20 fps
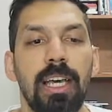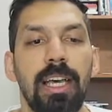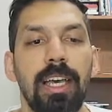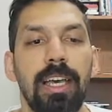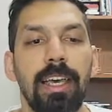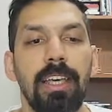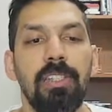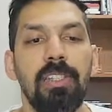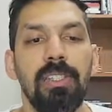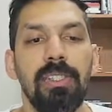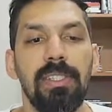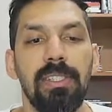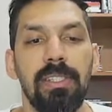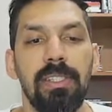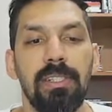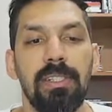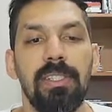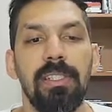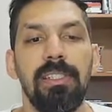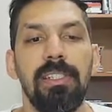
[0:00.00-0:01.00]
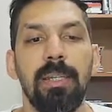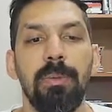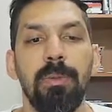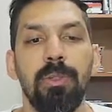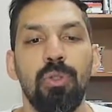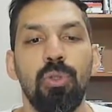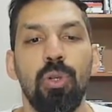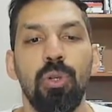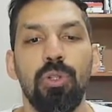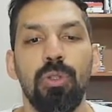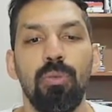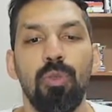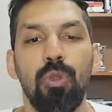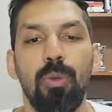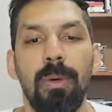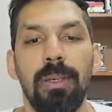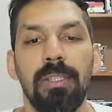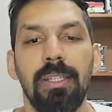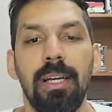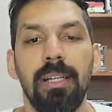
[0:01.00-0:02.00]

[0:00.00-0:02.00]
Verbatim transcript: Eşitsizlik sisteminin çözüm kümesi